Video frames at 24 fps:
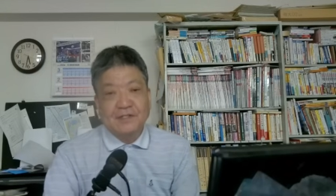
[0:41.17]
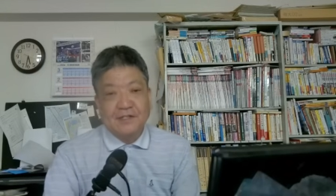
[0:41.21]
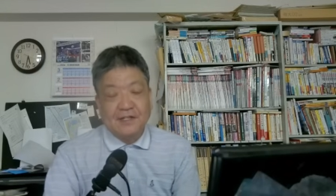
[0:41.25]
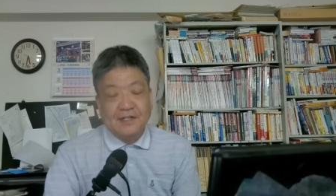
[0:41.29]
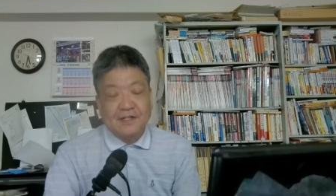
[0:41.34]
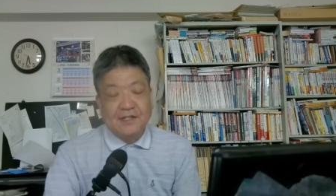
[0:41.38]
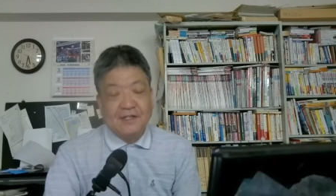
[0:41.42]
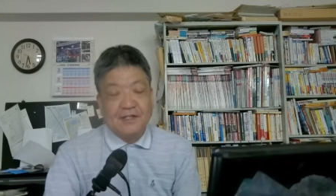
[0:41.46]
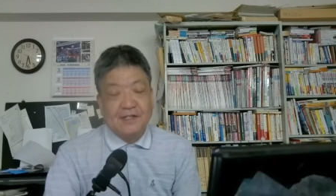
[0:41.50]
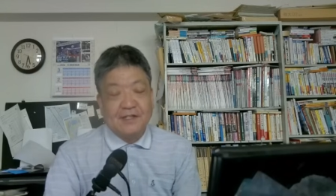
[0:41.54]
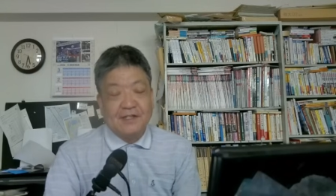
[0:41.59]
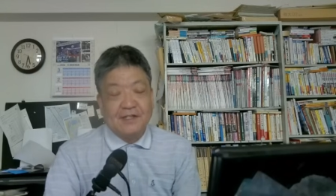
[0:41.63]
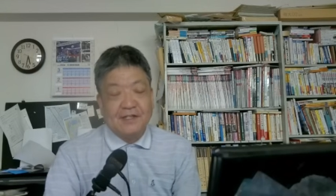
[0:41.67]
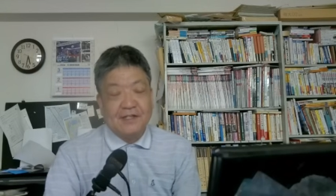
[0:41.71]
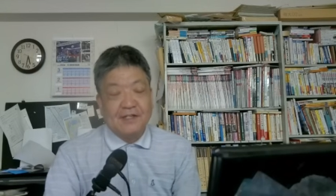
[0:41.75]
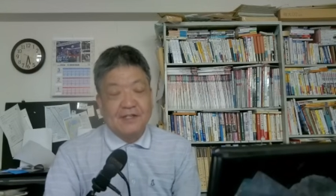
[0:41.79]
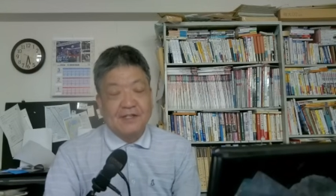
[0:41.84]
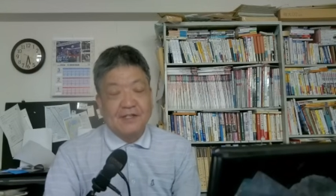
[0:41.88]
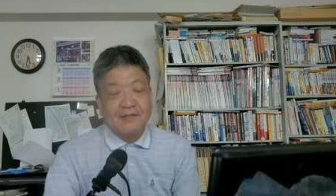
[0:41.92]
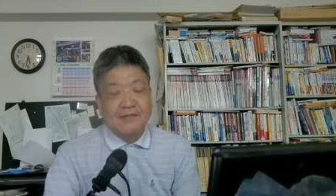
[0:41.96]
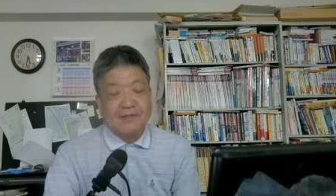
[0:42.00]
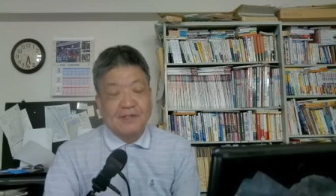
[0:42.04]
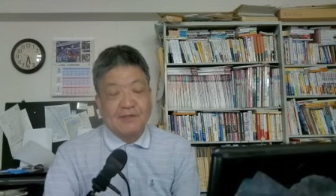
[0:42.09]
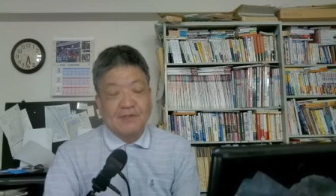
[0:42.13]

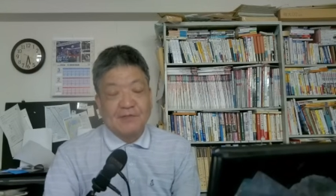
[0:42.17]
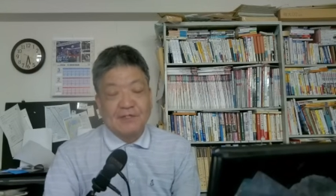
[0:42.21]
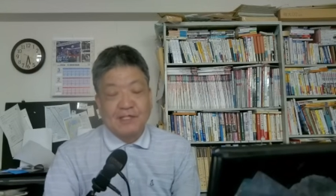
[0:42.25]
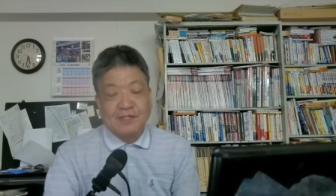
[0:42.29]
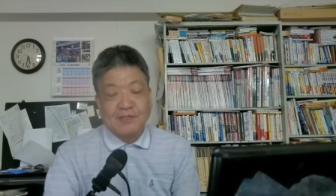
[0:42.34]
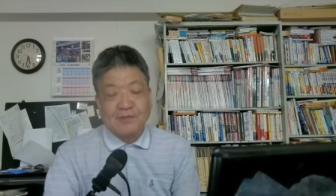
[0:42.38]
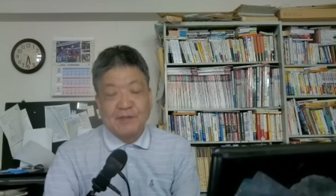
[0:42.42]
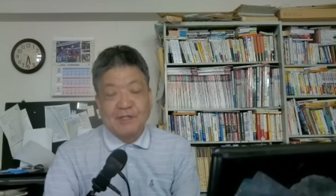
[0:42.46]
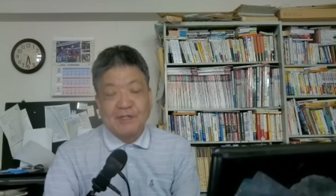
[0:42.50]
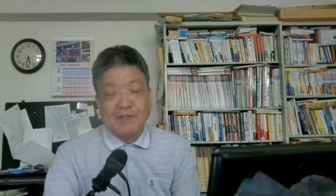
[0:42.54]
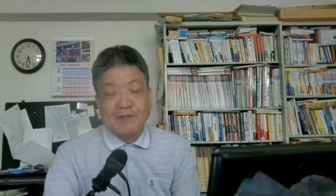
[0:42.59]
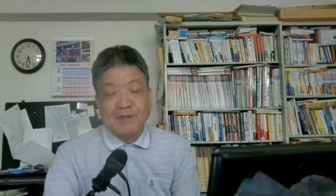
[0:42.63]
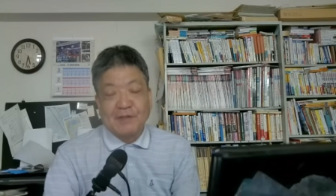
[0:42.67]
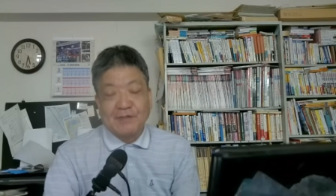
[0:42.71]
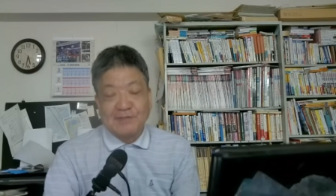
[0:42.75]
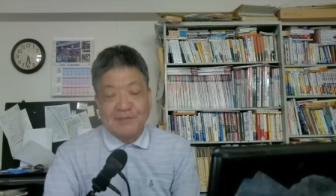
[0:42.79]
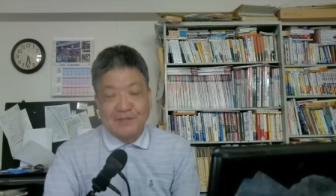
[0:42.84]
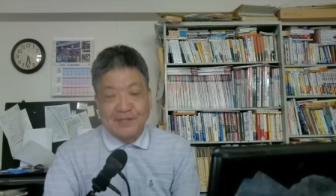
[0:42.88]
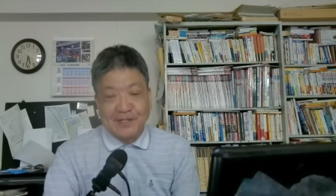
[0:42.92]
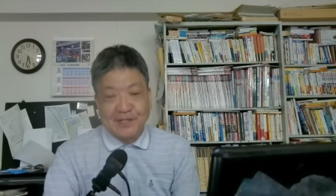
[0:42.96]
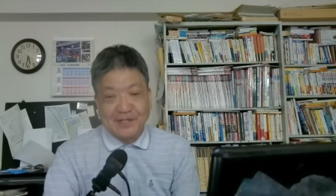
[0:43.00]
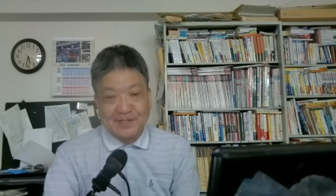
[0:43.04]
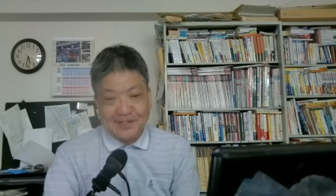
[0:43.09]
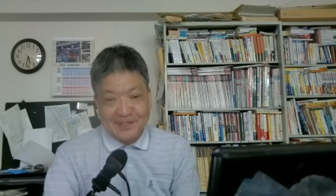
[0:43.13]
えー、えー、私は座ってます
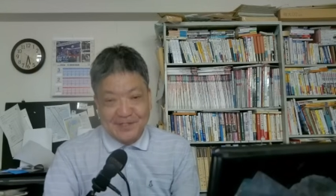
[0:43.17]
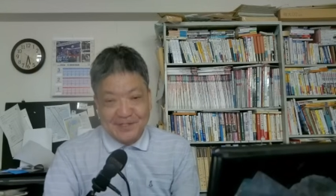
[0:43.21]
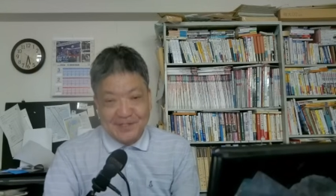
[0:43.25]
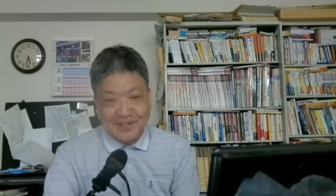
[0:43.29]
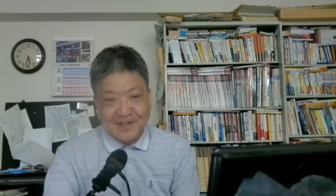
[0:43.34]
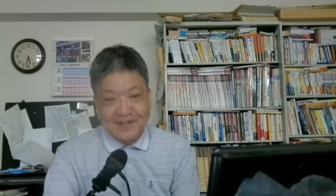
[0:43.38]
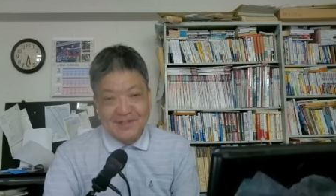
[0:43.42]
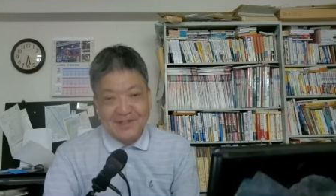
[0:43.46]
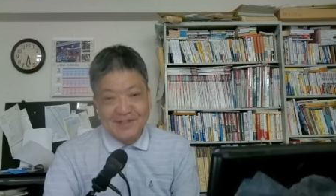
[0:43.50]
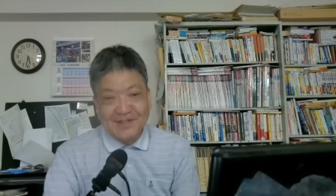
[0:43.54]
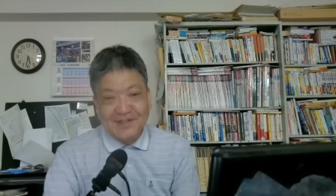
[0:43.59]
んでですね、